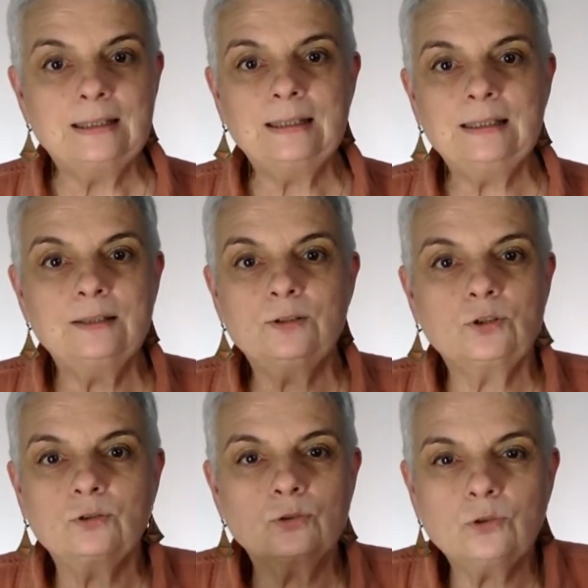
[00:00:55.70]
Et euh,
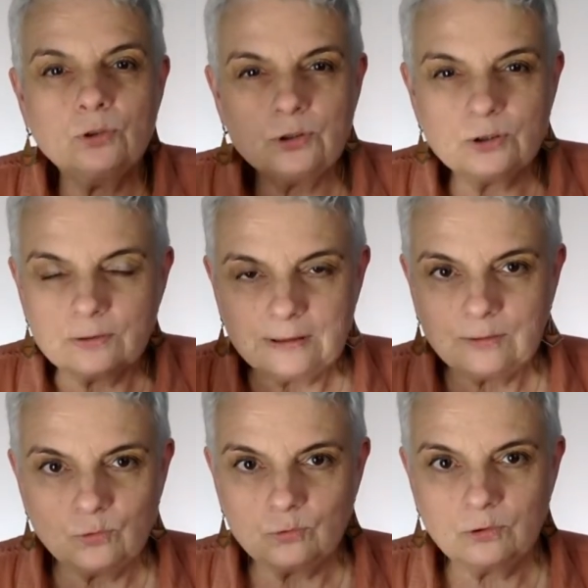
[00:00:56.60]
je ressentais
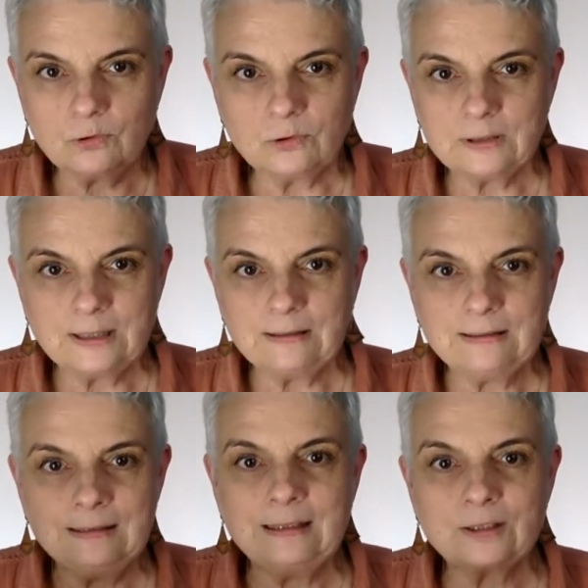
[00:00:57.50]
toute euh, cette
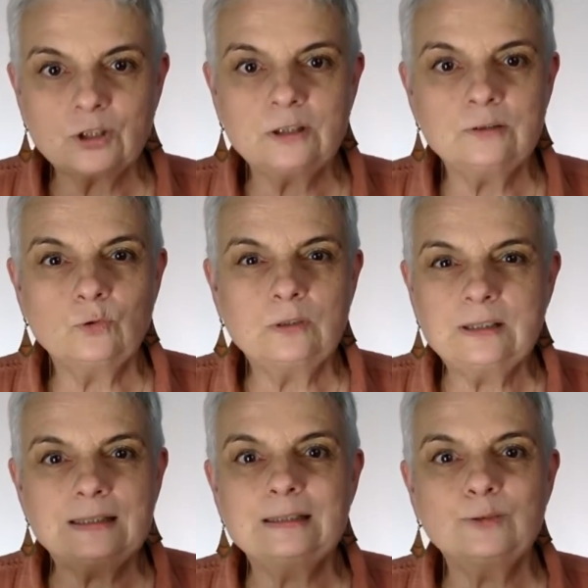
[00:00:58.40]
énergie de
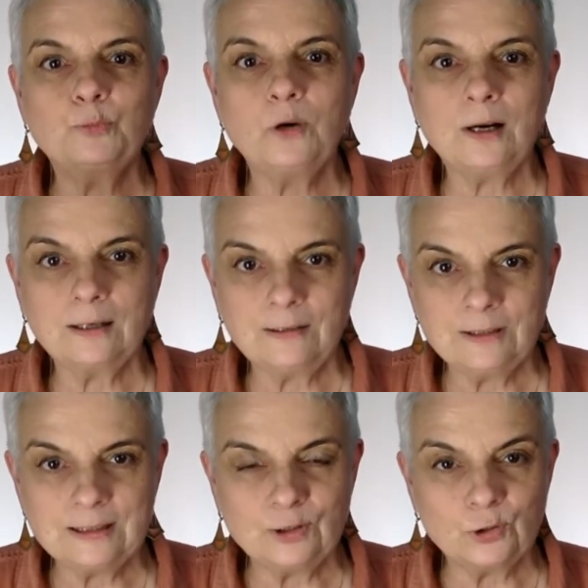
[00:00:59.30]
désespoir
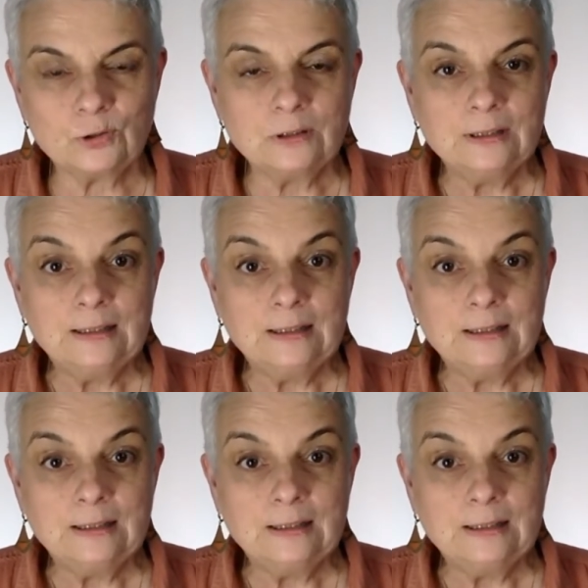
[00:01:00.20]
qu'avaient ces gens